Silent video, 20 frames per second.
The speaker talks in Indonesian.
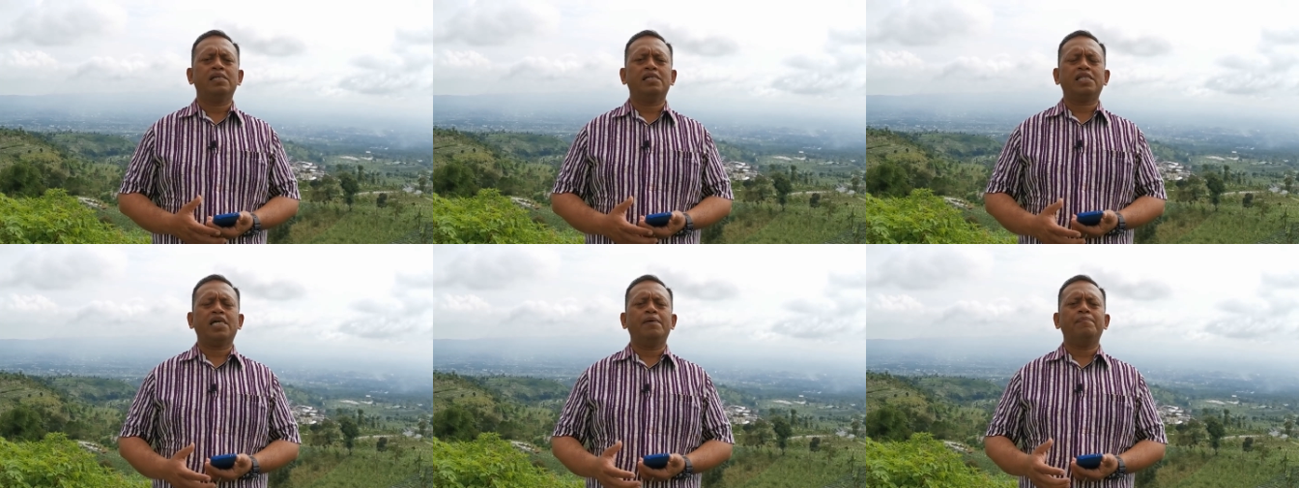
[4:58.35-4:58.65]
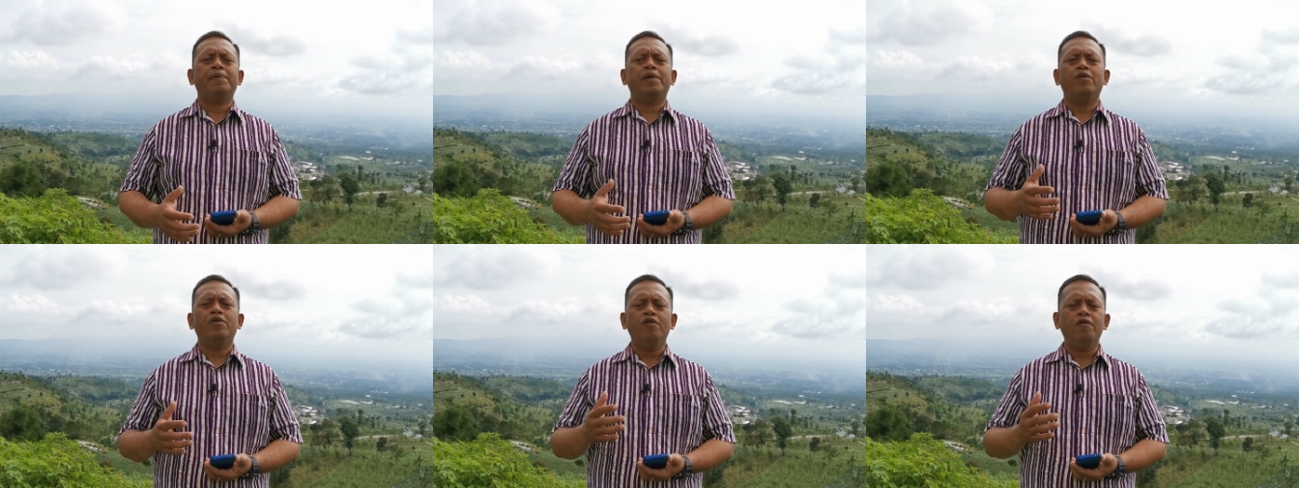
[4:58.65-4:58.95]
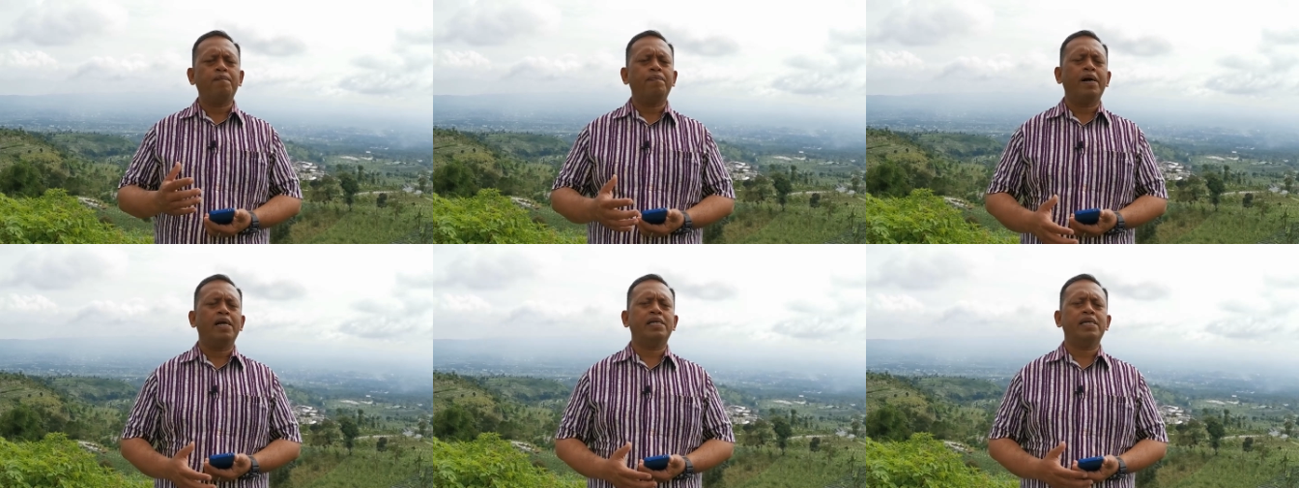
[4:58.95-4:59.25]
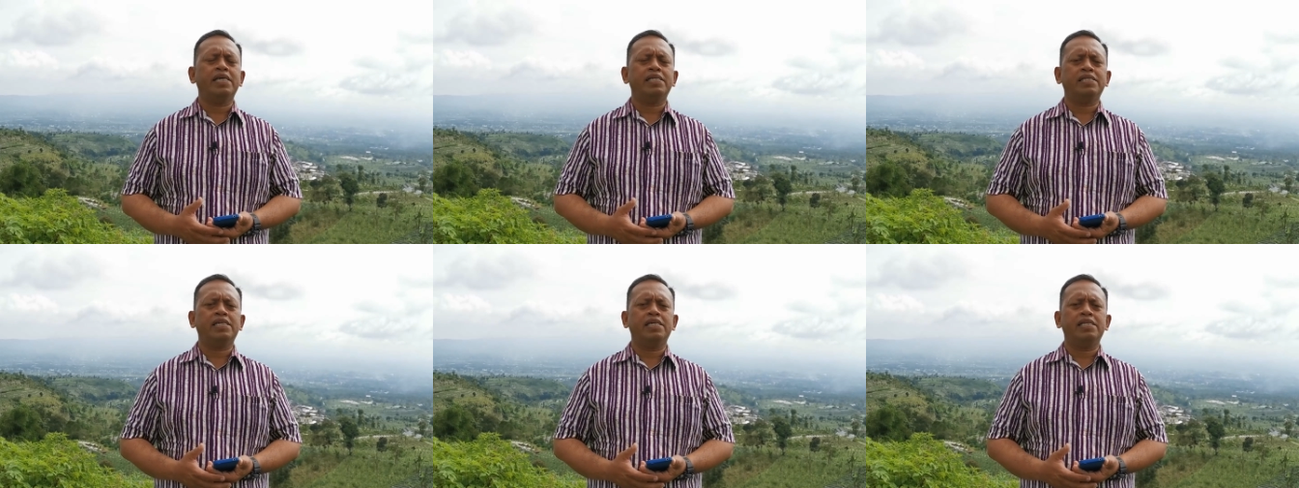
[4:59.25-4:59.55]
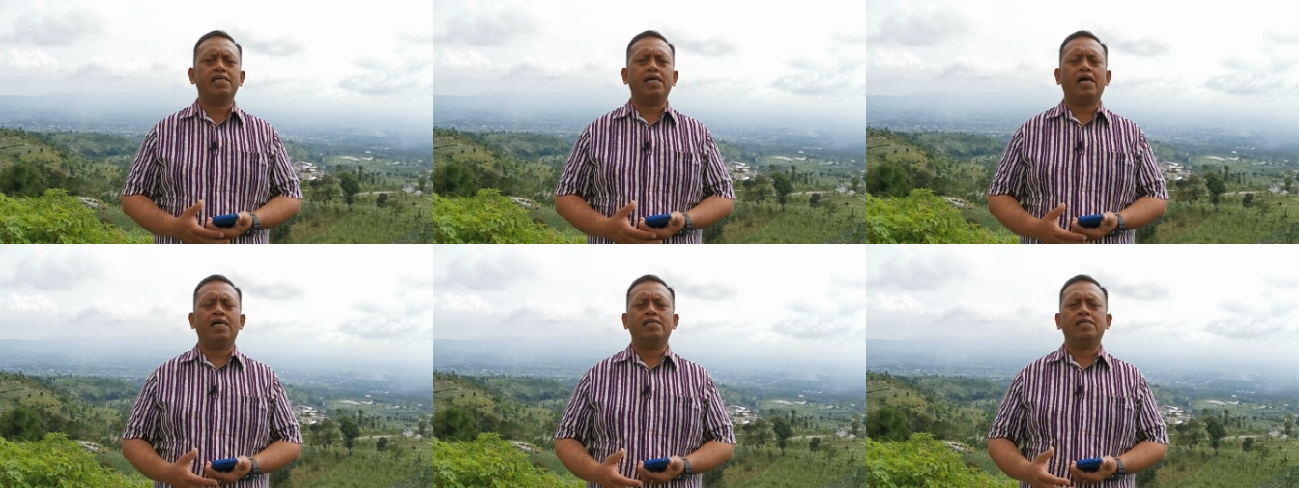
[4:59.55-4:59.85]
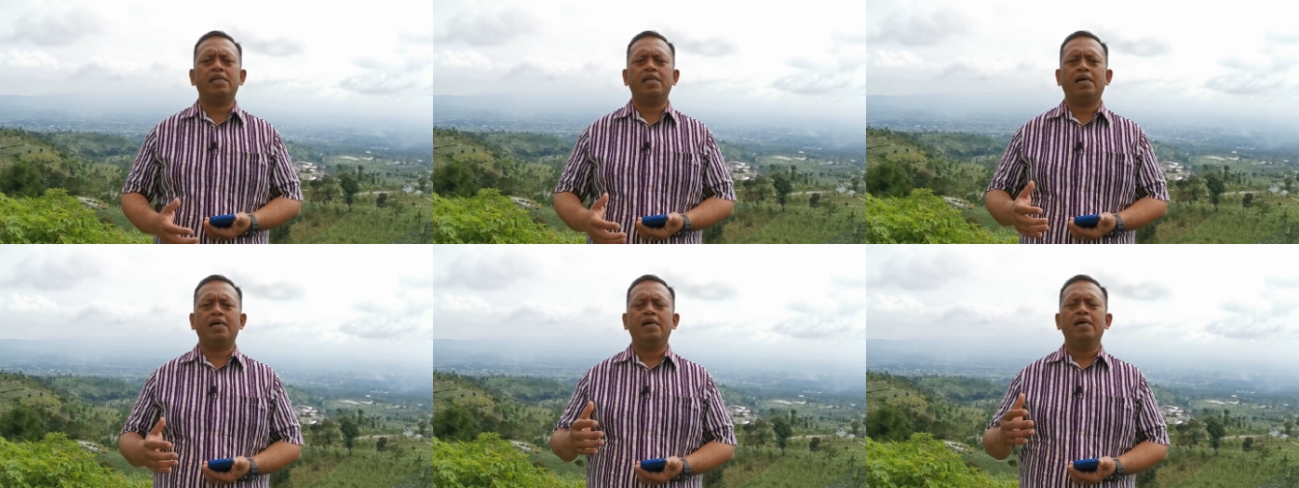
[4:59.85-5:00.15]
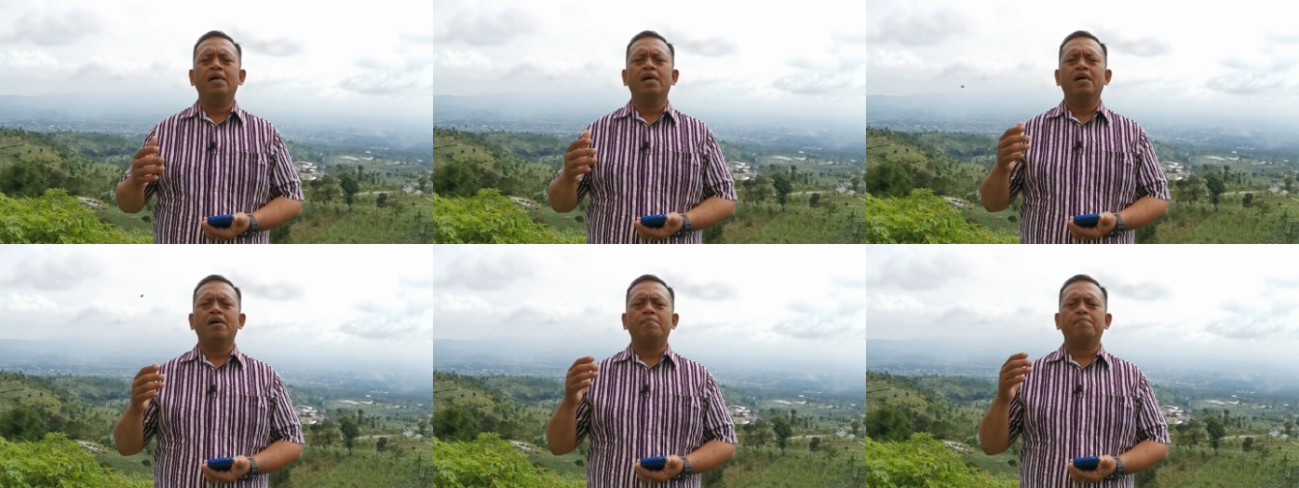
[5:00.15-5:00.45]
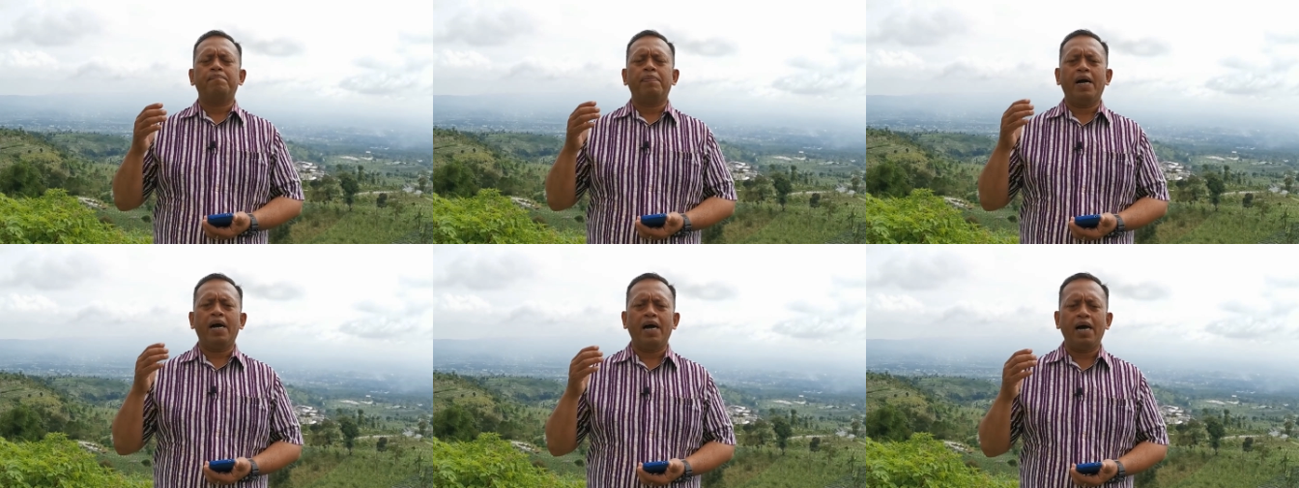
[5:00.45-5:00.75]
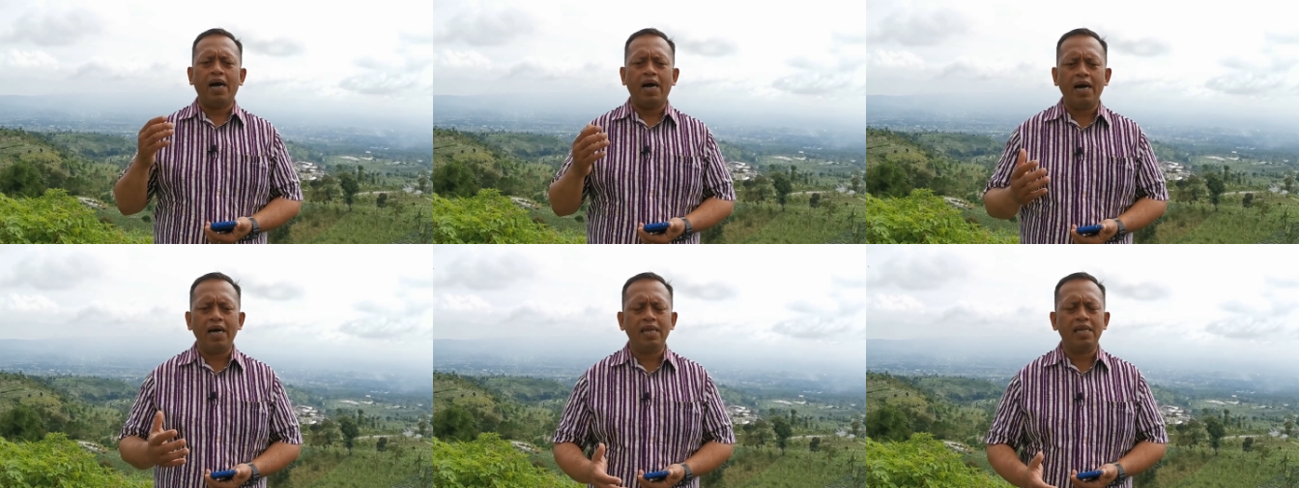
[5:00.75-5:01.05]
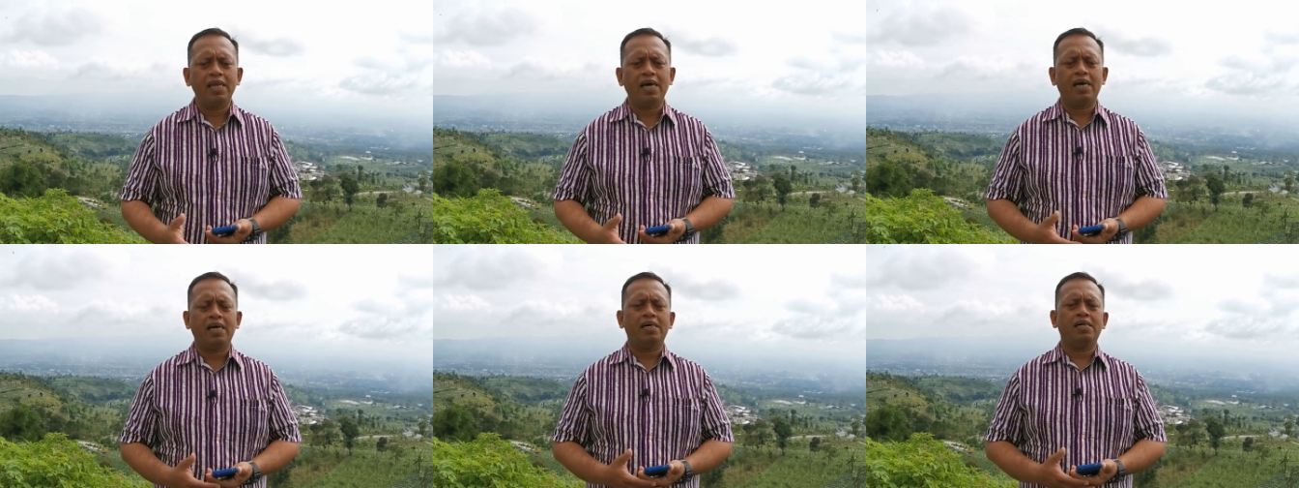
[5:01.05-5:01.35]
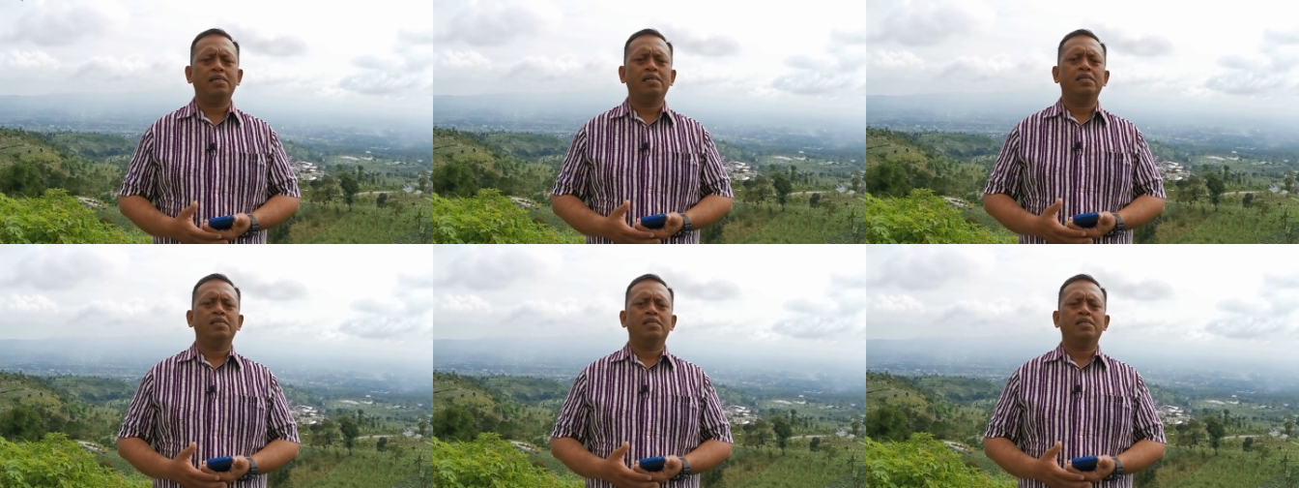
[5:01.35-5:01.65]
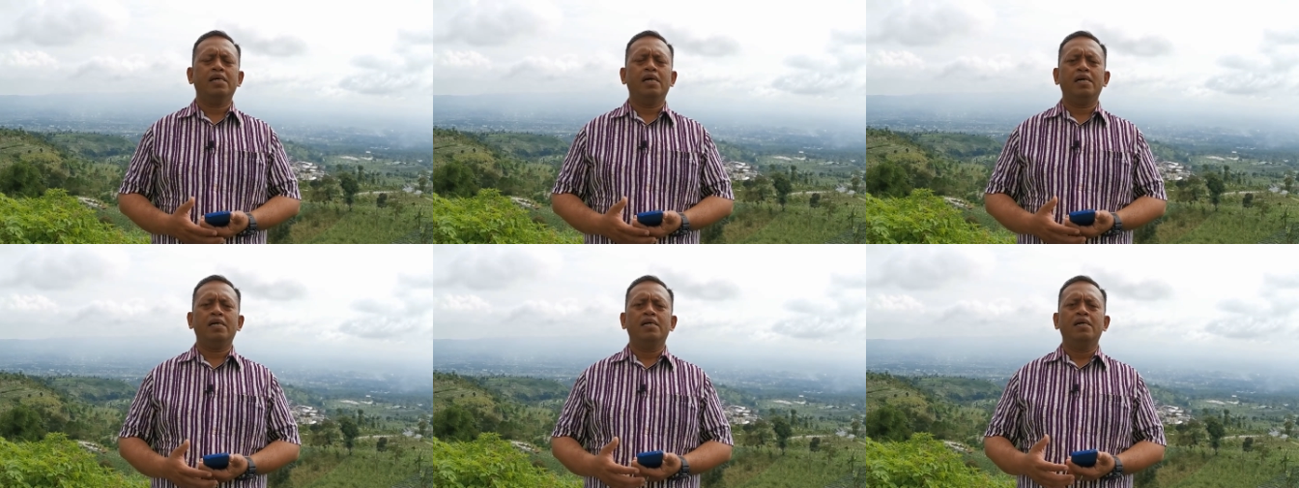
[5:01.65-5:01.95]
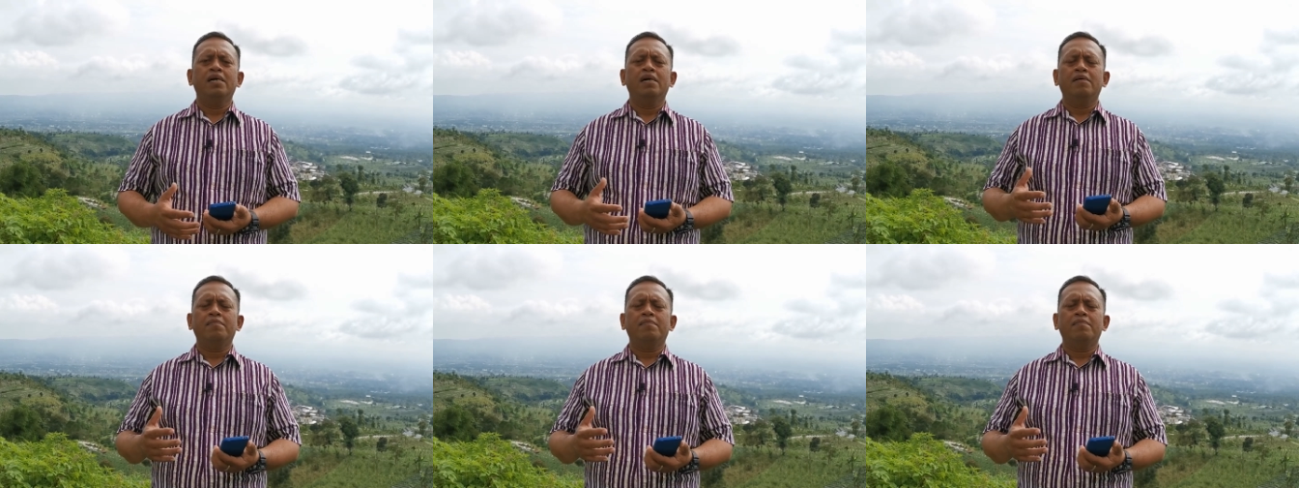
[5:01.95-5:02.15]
Tetapi upah di sini adalah pahala, ya,